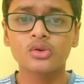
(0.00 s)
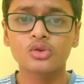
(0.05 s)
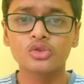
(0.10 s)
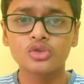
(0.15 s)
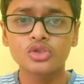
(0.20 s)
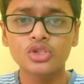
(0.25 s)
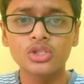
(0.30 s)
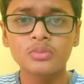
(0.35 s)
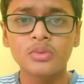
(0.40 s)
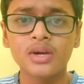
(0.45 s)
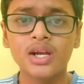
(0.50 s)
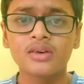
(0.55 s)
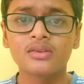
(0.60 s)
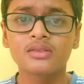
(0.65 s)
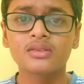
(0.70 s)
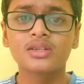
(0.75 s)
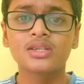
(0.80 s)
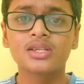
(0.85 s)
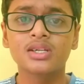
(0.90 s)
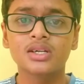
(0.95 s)
கொஞ்சம் கொஞ்சமாக
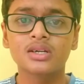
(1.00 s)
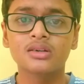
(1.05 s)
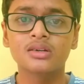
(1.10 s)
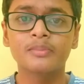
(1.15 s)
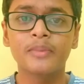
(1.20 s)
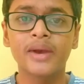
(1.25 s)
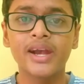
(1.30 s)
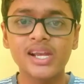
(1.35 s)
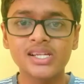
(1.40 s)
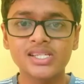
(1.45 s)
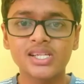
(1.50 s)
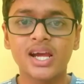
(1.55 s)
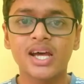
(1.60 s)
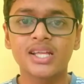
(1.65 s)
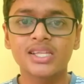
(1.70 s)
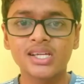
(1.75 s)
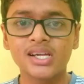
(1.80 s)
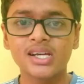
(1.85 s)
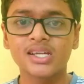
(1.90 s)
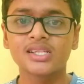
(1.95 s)
நான் வந்து மெடிடேஷன்
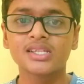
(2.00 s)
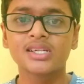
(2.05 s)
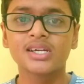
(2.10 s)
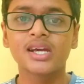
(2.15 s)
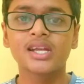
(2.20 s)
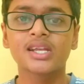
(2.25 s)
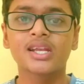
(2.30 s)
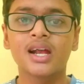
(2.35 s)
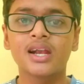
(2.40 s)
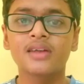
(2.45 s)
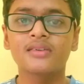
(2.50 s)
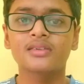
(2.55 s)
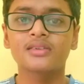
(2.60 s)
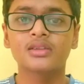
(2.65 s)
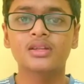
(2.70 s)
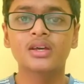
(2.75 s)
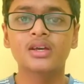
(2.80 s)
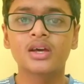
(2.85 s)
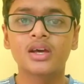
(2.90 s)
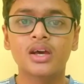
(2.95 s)
கற்றுக்கிறதுக்கு என்னால்
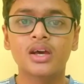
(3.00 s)
வந்து